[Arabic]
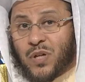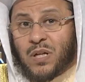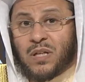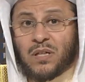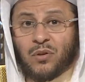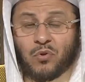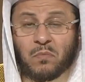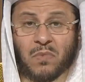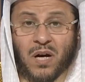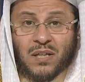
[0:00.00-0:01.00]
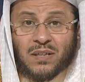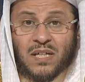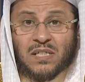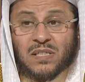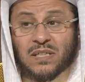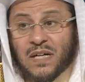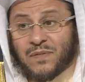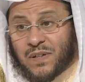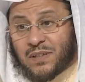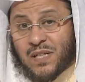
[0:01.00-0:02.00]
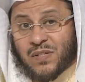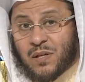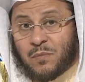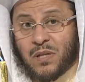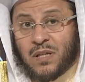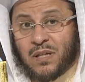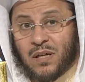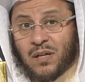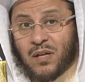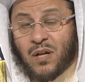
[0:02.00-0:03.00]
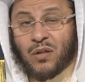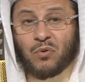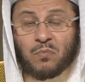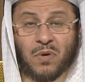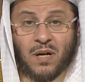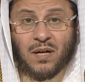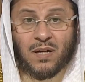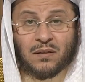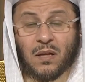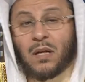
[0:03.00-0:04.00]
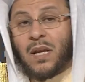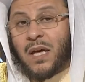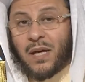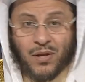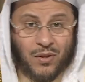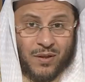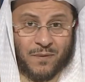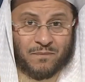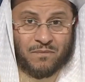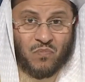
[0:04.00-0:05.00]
مصليا ثم قطع الصلاة فترة زمنية ثم عاد لا يقضي